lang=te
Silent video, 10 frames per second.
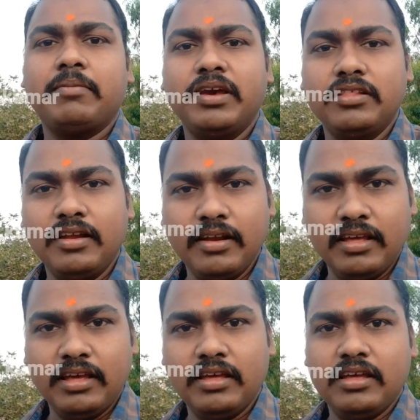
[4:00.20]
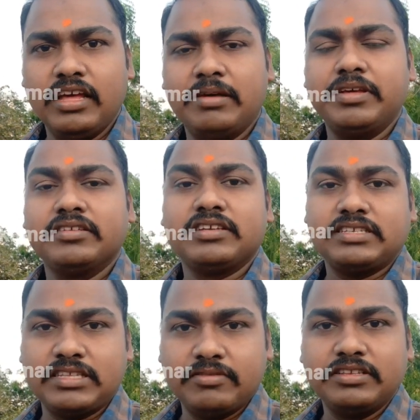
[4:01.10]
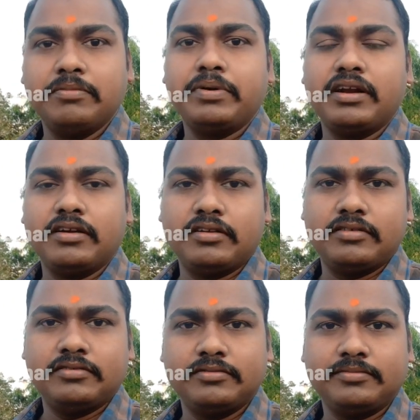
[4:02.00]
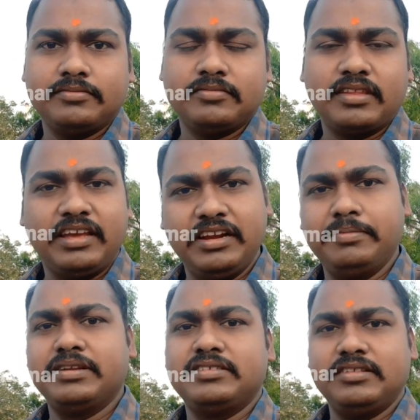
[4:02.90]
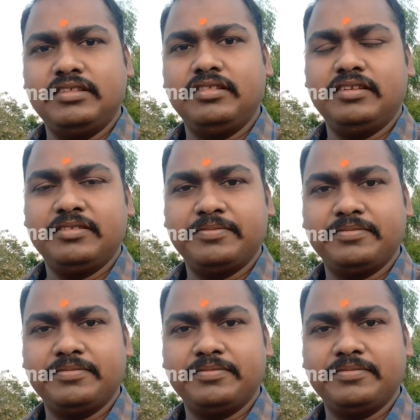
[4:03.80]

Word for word: మనమే ఎదురెళ్ళి మేము చేస్తామని చెప్పని అంటున్నాం ఏంటి పరిస్థితి ఇది